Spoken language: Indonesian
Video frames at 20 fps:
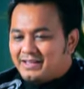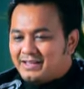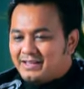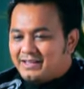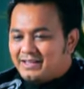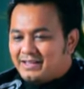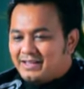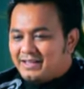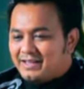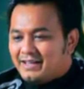
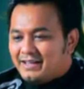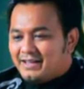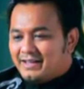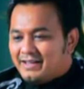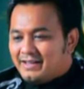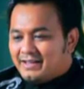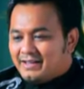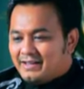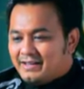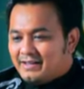diri.
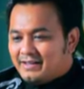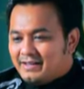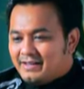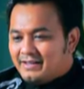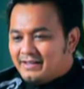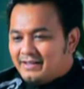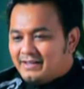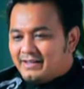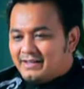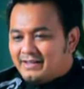
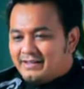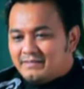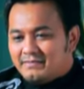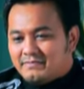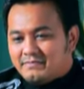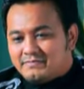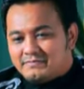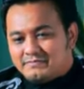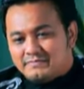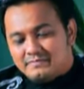Uh,
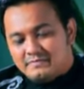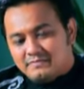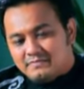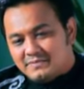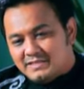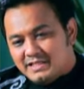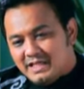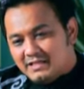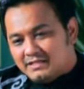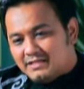
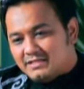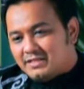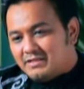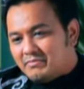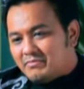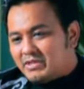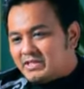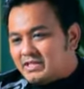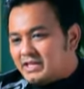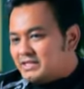dari sisi
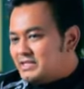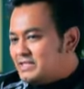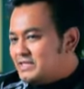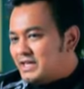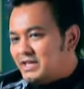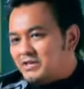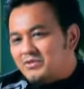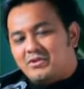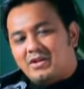prestasi saya